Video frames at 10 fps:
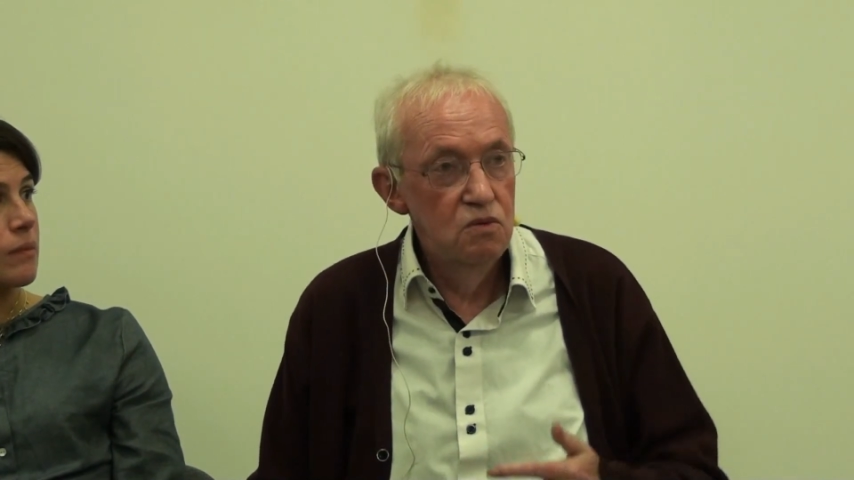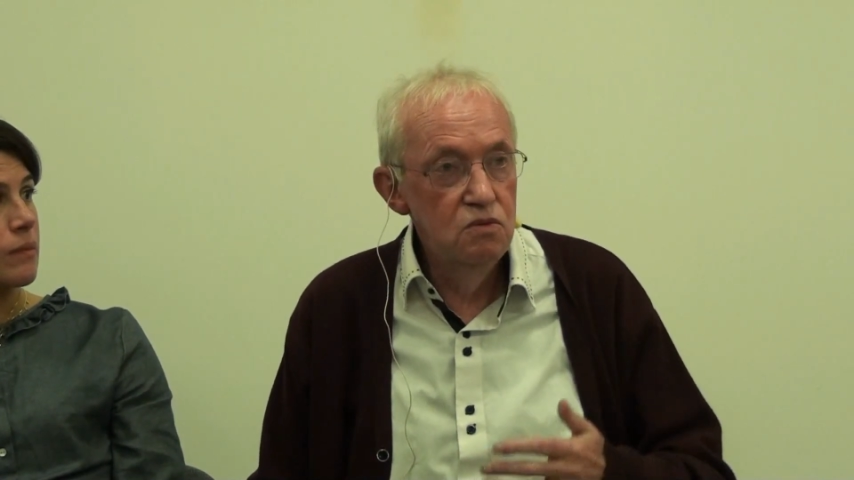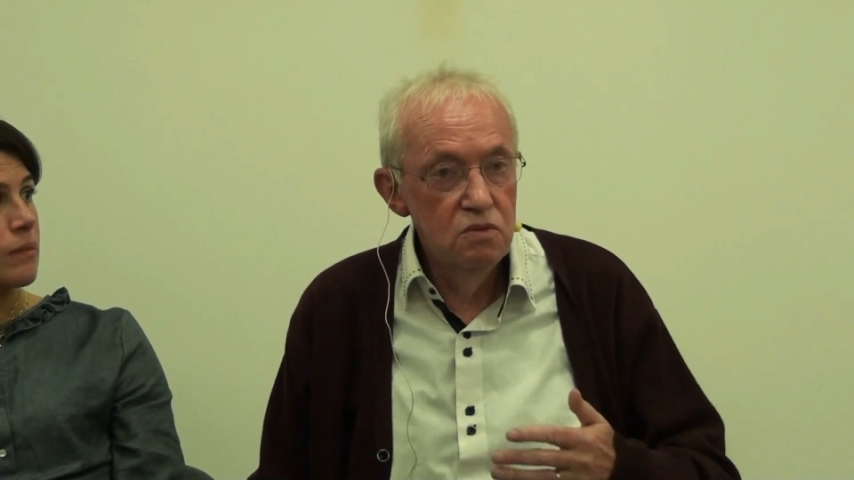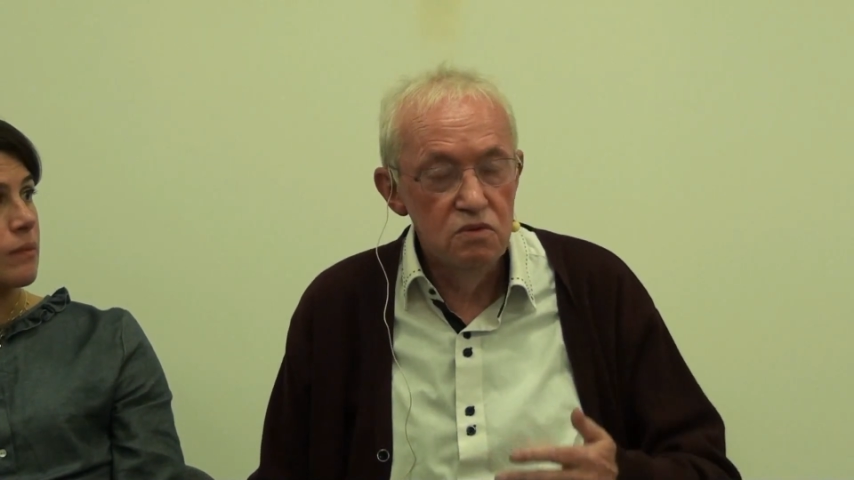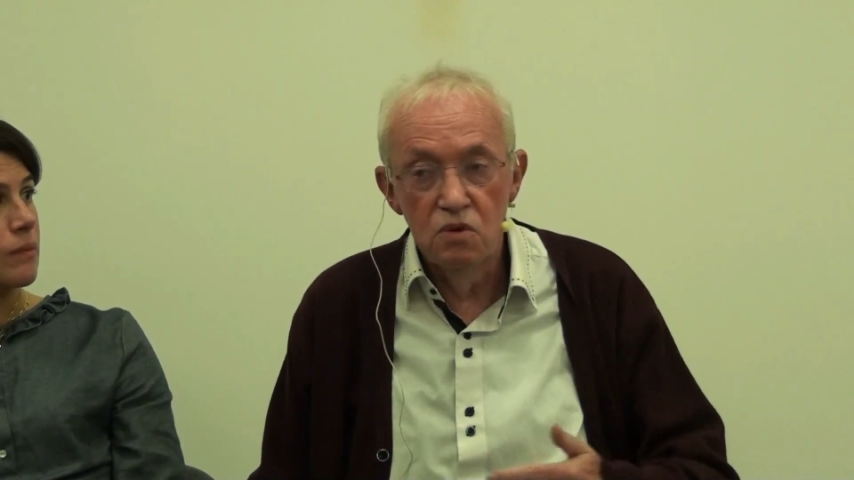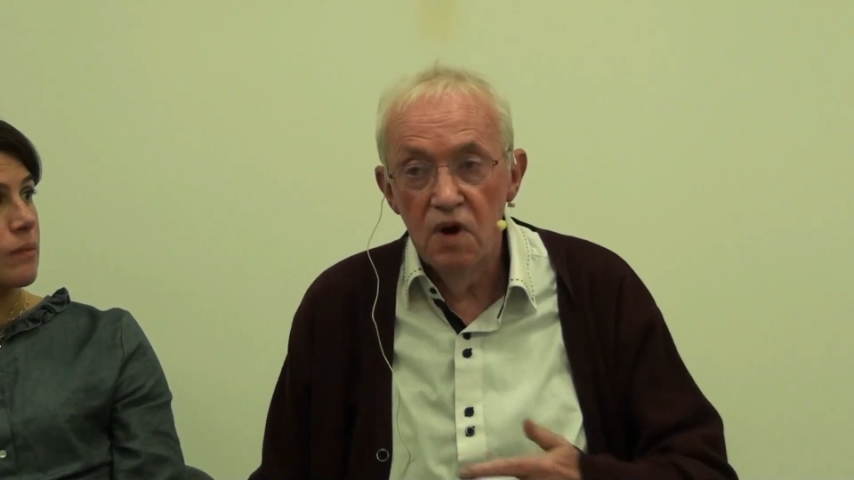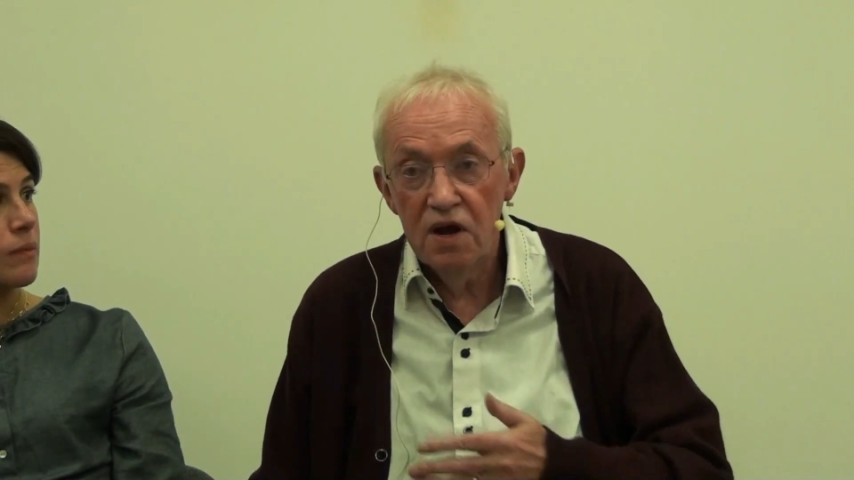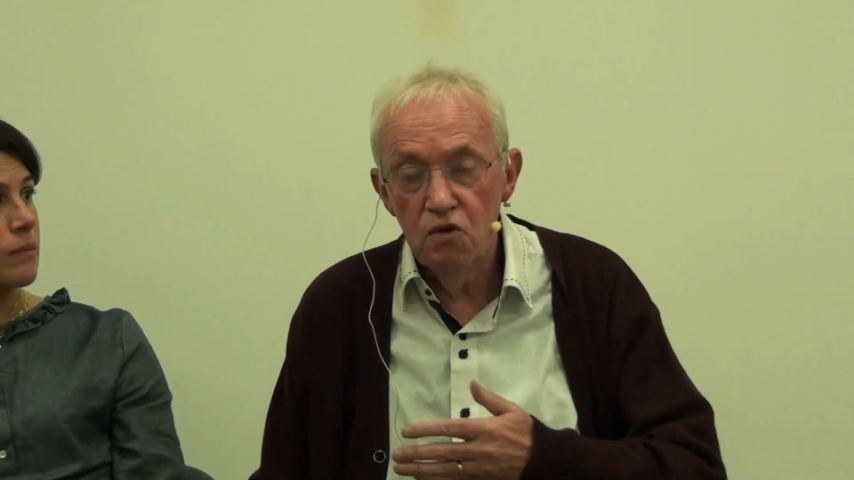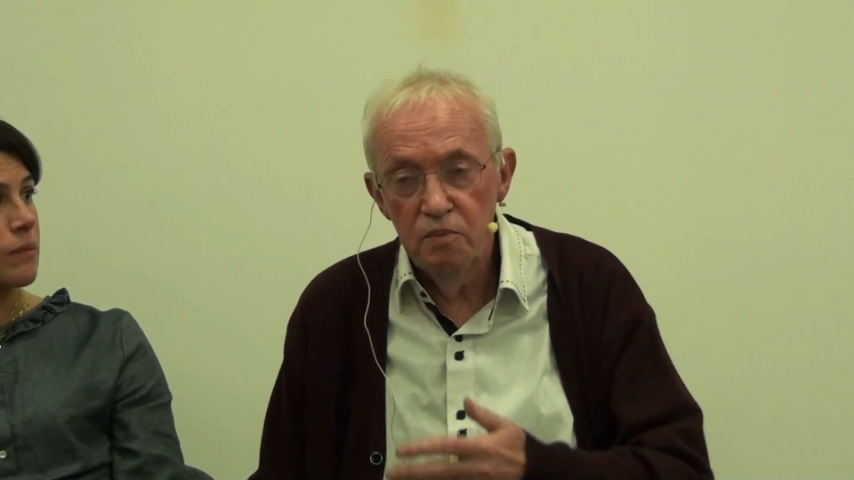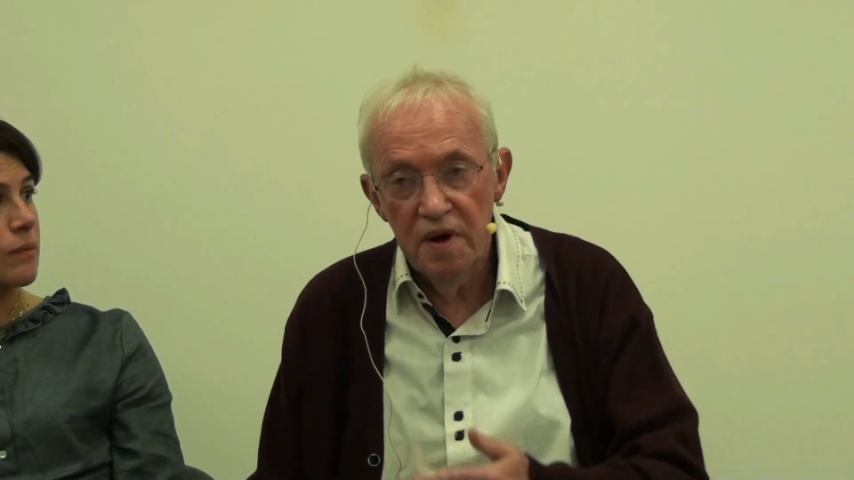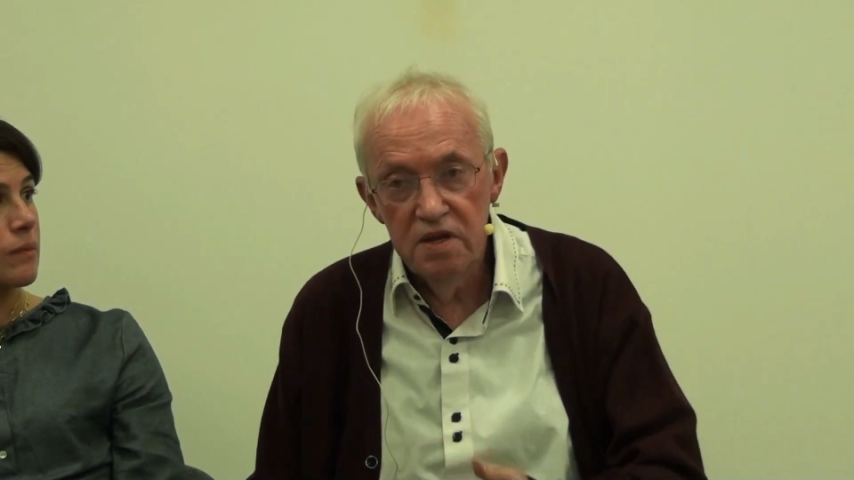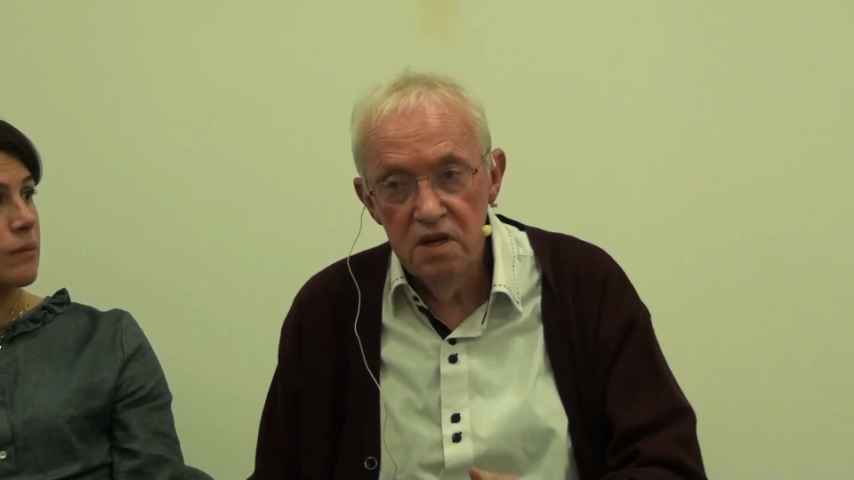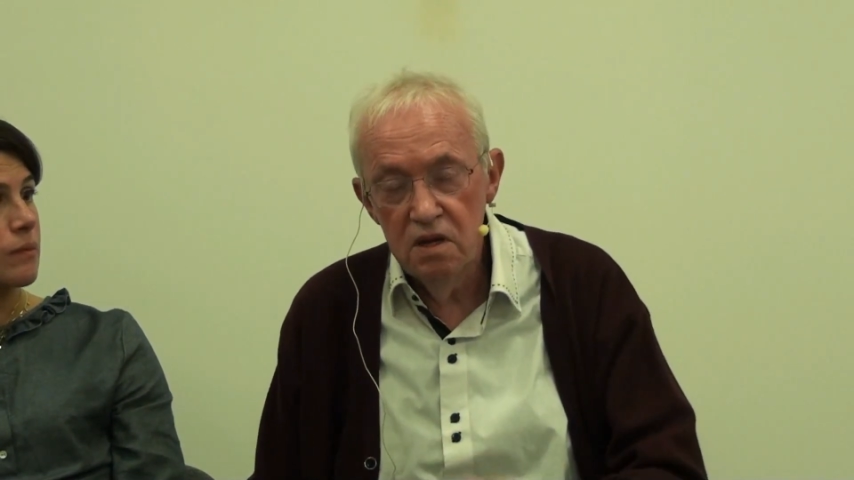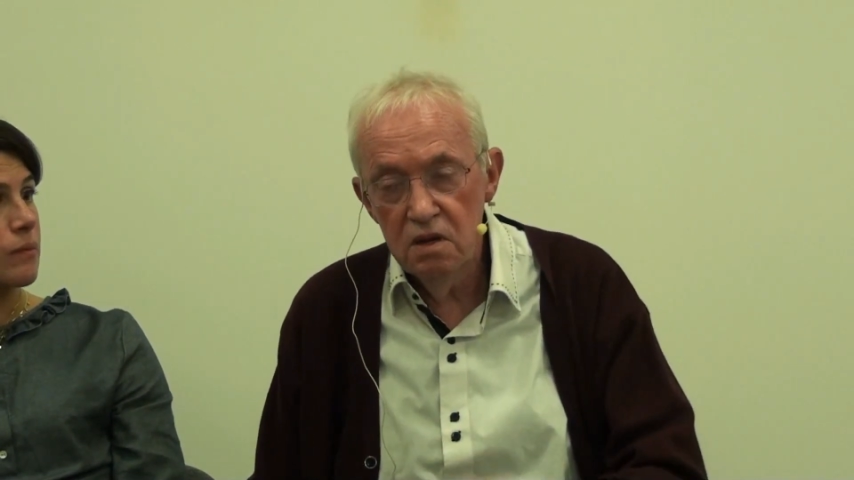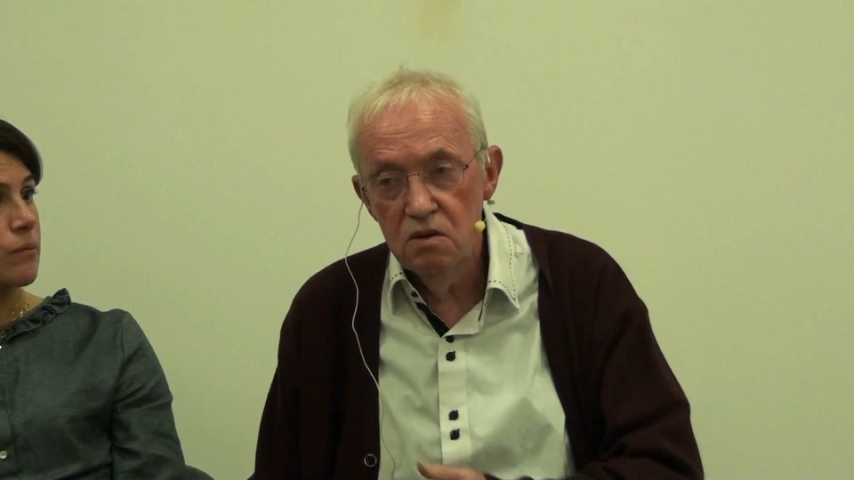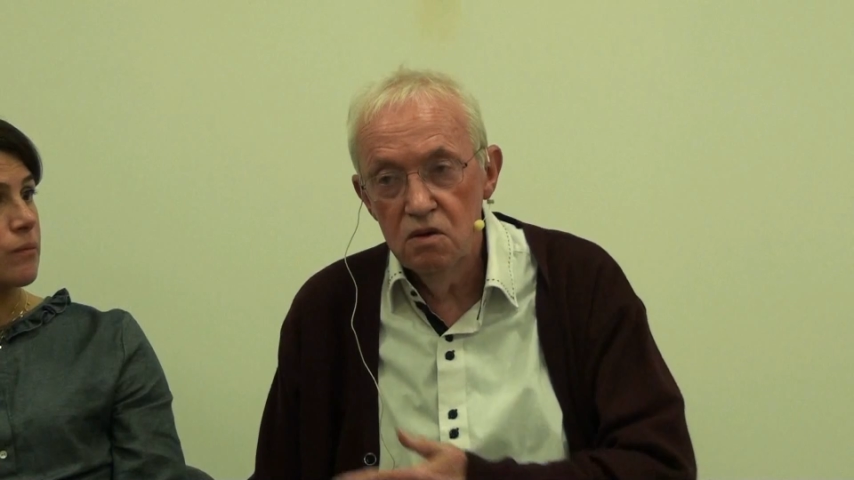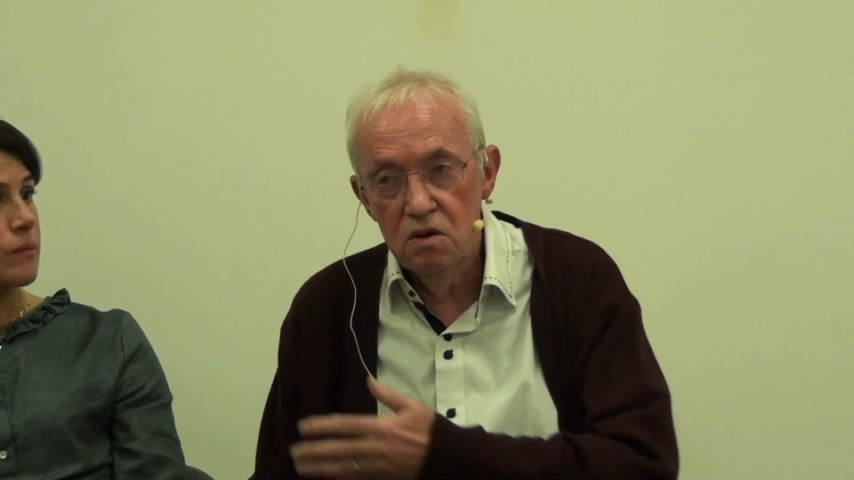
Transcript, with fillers: ou de l'accompagner,